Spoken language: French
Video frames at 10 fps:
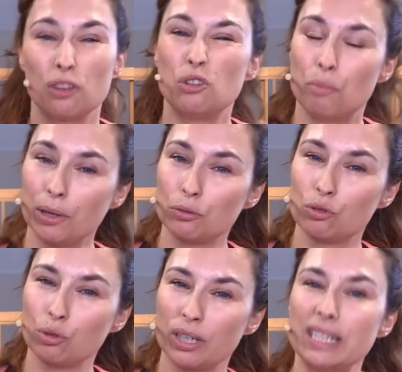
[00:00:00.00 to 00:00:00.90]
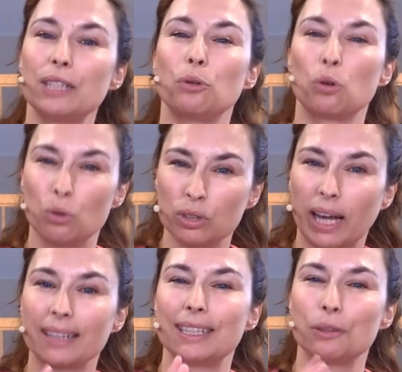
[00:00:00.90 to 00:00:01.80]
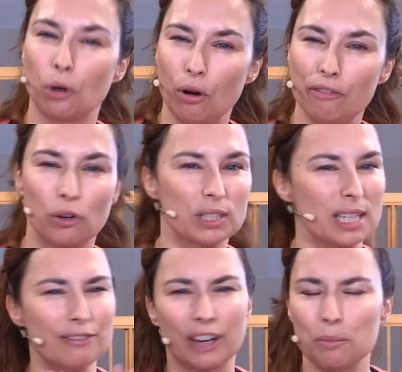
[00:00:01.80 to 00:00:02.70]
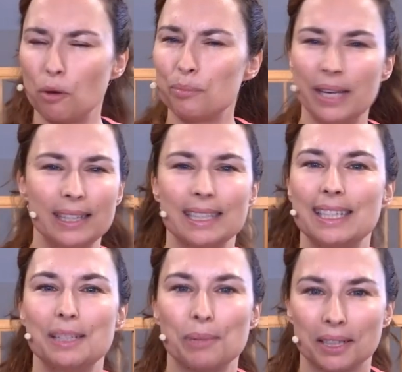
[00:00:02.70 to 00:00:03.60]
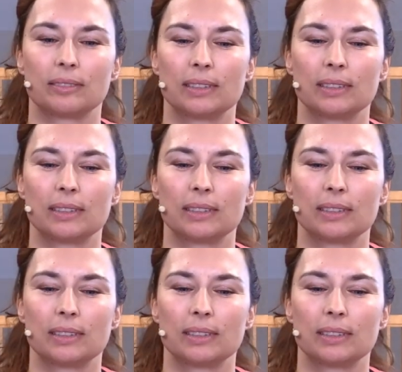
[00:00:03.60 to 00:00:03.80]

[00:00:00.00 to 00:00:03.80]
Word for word: Ne pas toujours essayer de contracter, de renforcer, vraiment bien équilibrer.